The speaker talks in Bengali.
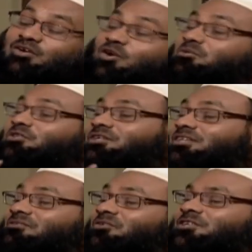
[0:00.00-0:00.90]
কবর থেকে
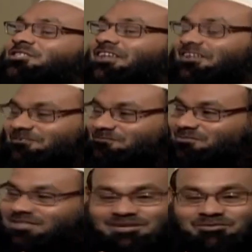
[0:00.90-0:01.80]
যারা ফয়েজ নেয়
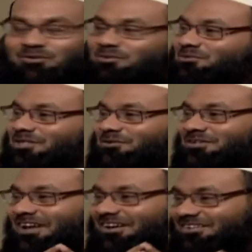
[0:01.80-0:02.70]
বলে যে আমরা কবর পূজা করি না